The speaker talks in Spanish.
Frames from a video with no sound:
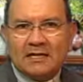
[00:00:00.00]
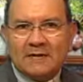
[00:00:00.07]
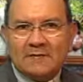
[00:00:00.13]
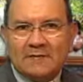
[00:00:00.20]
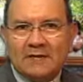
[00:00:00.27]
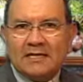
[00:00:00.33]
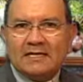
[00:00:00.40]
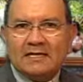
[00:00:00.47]

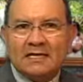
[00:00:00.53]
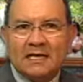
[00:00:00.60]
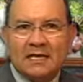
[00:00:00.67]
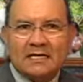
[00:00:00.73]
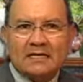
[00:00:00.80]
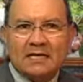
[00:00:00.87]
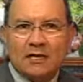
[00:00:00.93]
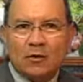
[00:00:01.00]

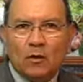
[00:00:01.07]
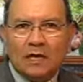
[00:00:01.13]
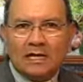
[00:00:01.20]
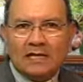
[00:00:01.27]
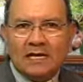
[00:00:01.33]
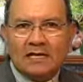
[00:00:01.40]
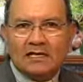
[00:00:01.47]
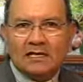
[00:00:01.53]
difíciles de
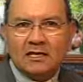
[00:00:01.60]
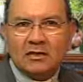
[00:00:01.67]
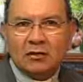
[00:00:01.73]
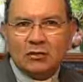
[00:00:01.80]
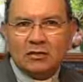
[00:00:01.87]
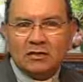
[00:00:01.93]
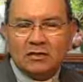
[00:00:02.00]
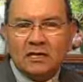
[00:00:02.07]
cualquier
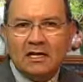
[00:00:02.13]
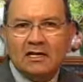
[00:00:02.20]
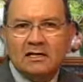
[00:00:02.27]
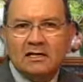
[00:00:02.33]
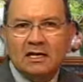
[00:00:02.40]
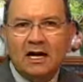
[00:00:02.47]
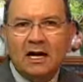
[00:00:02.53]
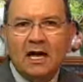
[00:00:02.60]

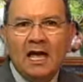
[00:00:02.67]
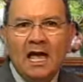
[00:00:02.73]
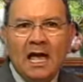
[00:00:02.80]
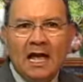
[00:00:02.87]
circunstancia